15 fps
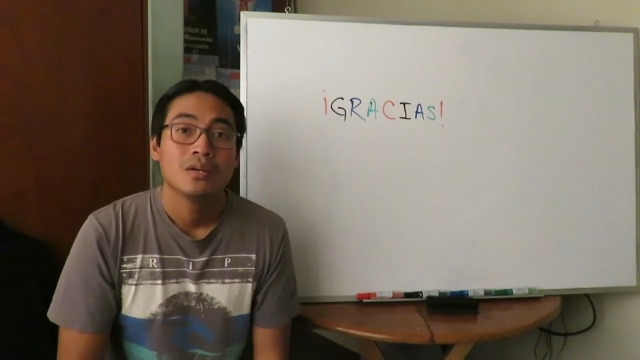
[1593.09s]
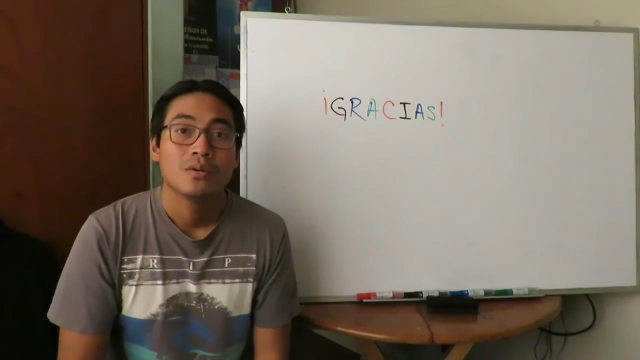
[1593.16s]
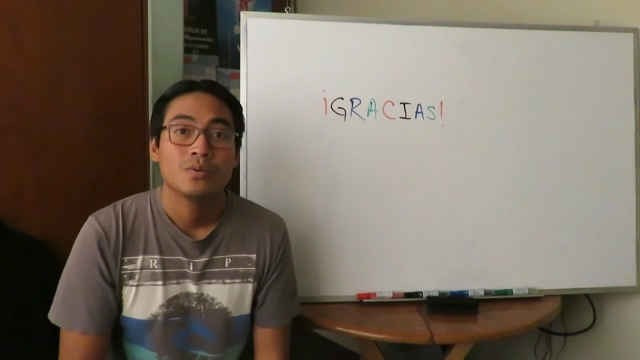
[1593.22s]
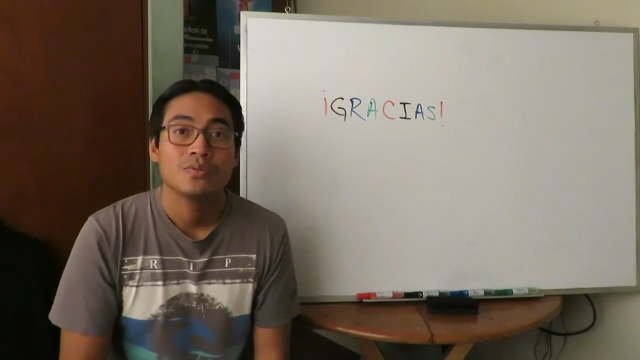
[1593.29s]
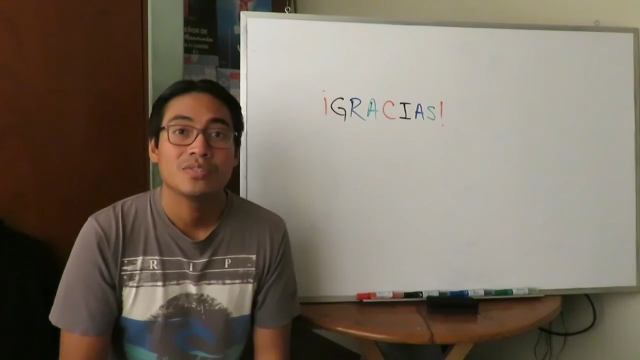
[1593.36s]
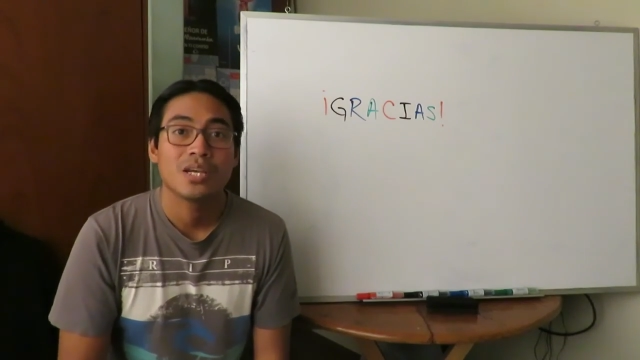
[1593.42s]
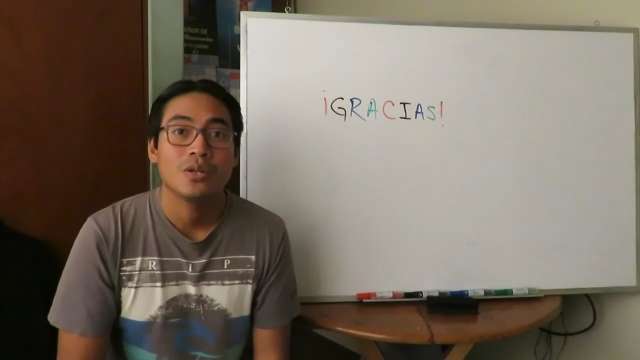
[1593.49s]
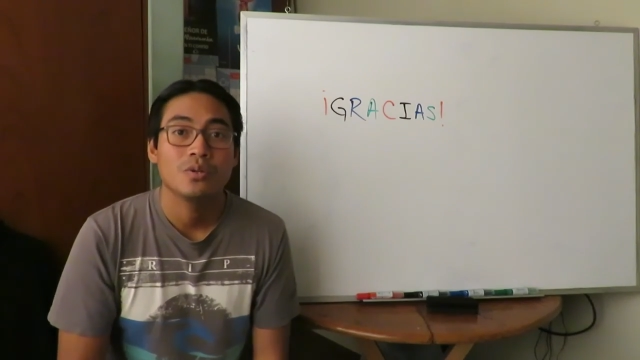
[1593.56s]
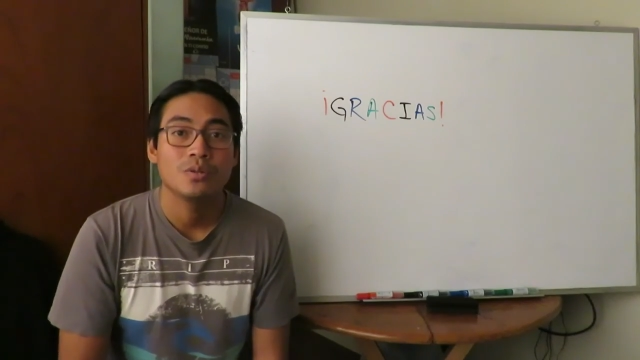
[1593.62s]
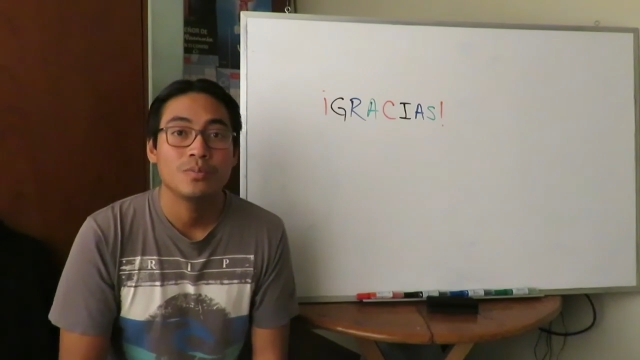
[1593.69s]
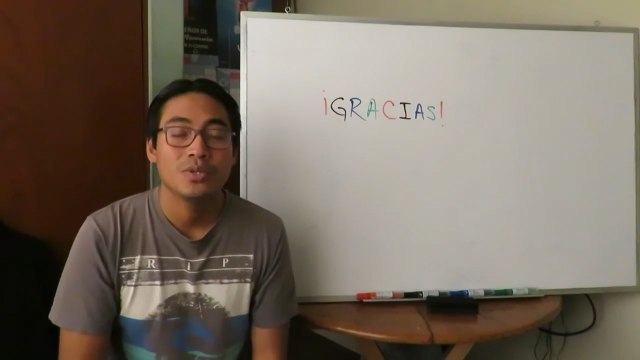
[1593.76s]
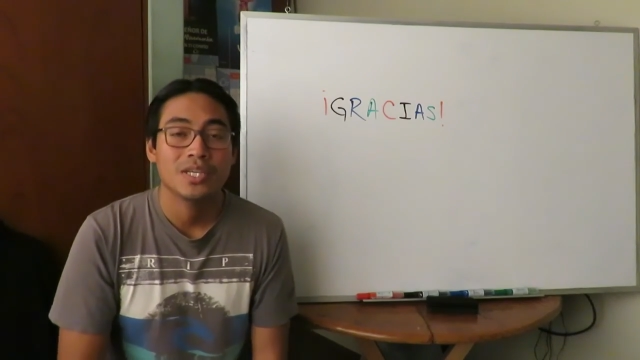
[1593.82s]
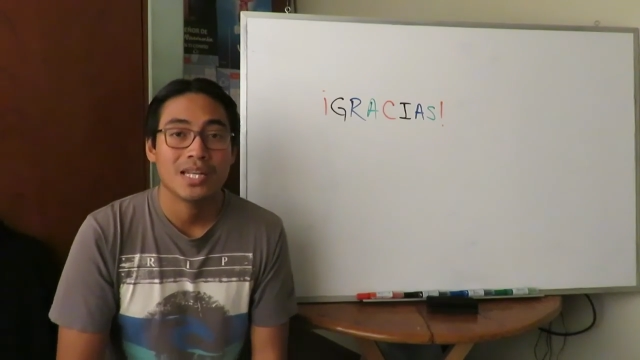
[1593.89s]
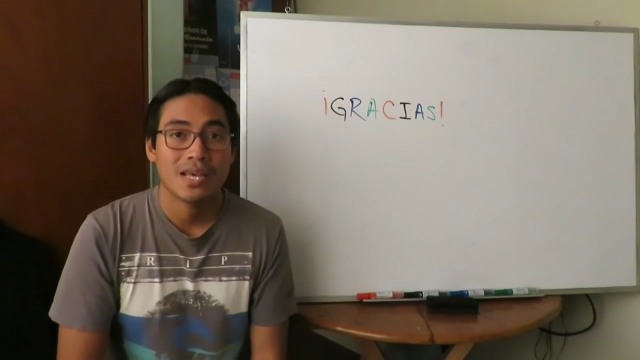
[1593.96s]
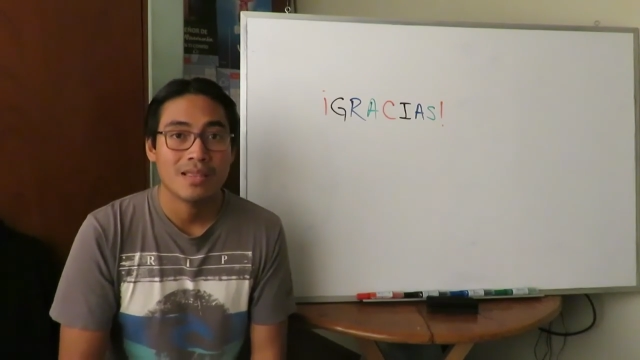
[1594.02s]
Un saludo
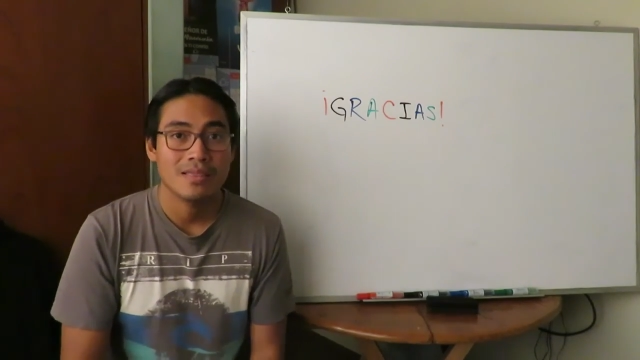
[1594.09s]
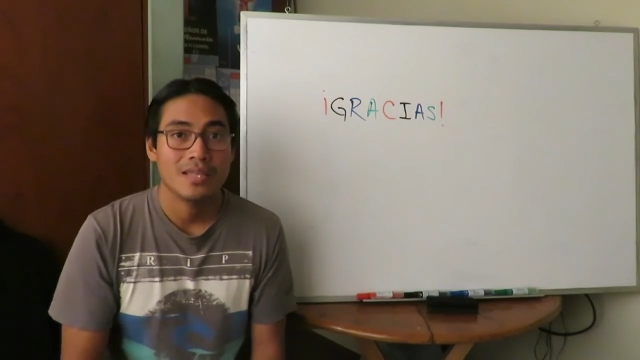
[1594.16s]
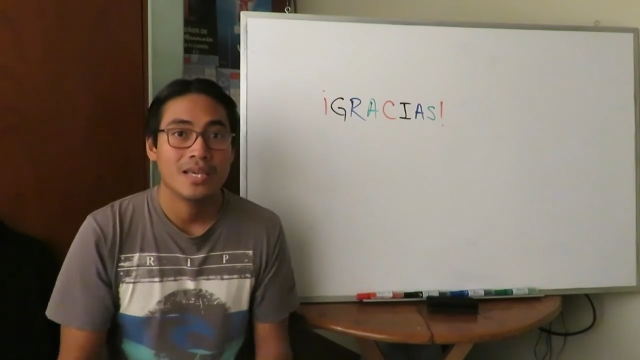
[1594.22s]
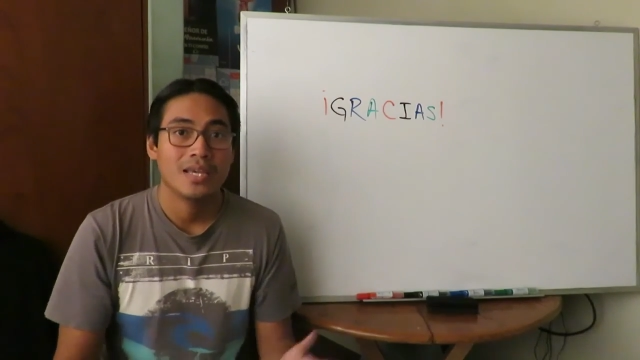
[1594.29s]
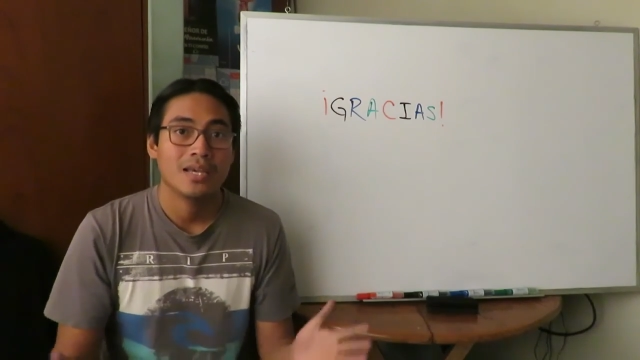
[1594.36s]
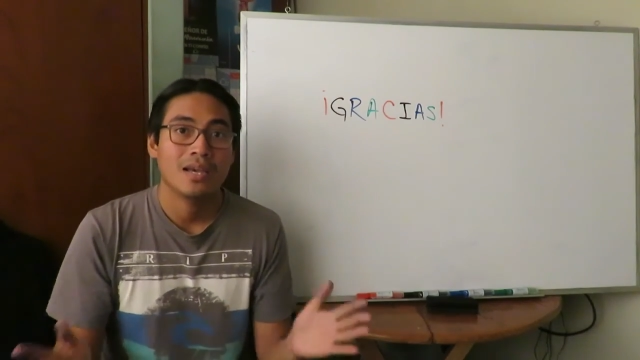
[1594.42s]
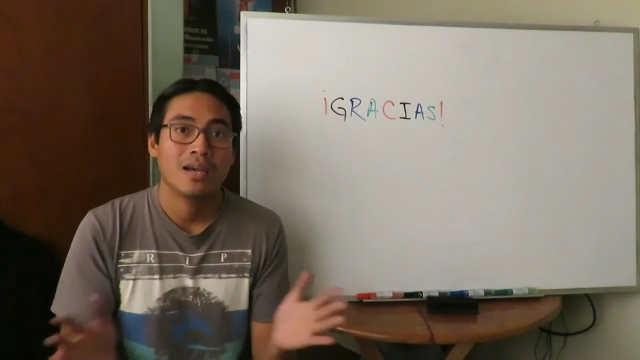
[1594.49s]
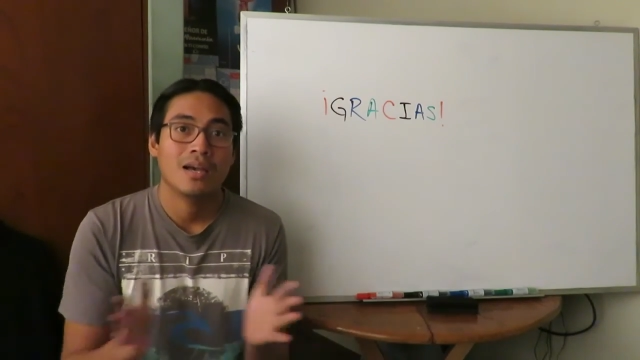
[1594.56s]
muy grande